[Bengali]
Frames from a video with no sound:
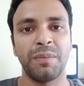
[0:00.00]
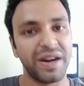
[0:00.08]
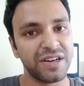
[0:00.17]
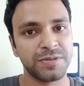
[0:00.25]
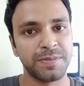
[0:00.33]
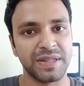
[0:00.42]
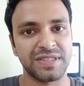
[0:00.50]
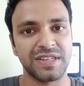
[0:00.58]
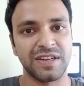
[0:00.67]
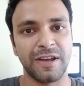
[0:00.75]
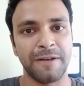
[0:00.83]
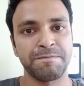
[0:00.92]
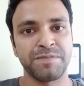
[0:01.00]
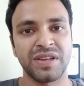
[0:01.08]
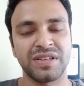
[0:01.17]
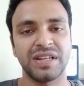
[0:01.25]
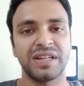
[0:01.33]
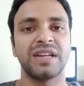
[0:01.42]
পার্টস পাচ্ছেন না
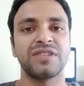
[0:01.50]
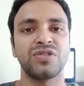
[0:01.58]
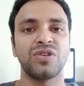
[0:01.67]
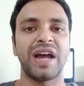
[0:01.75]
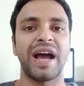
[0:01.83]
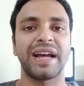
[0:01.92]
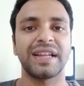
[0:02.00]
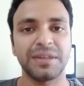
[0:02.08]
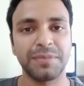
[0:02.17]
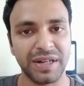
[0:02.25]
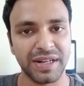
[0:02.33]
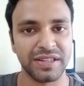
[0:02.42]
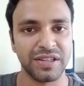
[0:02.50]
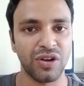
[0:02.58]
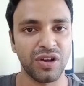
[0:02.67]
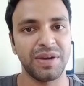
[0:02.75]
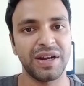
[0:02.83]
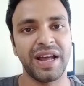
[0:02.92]
সেটার জন্য ঢাকাতে পাঠাতে
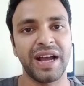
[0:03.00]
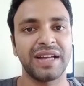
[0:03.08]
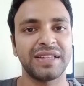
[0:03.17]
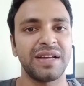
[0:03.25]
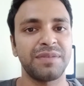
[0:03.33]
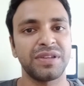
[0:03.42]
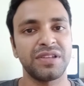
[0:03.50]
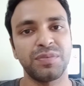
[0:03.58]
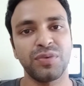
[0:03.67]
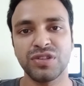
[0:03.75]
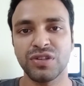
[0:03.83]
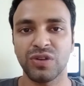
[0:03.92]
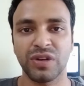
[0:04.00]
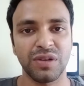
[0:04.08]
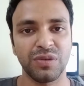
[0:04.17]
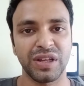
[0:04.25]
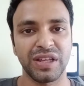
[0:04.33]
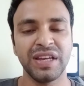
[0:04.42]
হয় বা ঢাকাতে আপনাদের পরিচিত
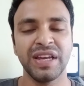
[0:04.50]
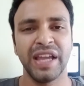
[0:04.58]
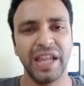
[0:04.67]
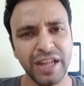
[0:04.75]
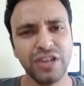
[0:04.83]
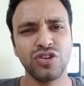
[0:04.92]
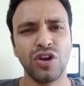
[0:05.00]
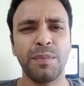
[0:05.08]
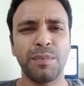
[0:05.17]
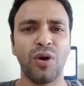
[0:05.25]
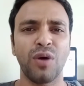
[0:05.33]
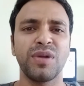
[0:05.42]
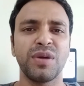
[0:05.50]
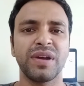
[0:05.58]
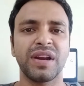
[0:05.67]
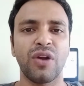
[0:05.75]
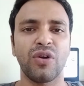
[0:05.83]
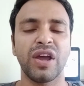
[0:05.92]
কেউ নেই এই সব
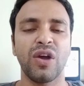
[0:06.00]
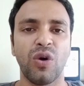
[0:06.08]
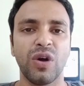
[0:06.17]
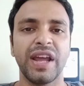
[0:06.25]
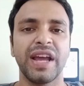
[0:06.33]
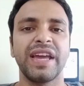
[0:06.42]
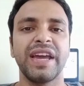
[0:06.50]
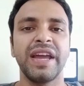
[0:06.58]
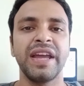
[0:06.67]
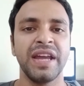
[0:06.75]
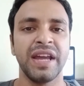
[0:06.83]
প্রবলেমের কারণে অনেকেই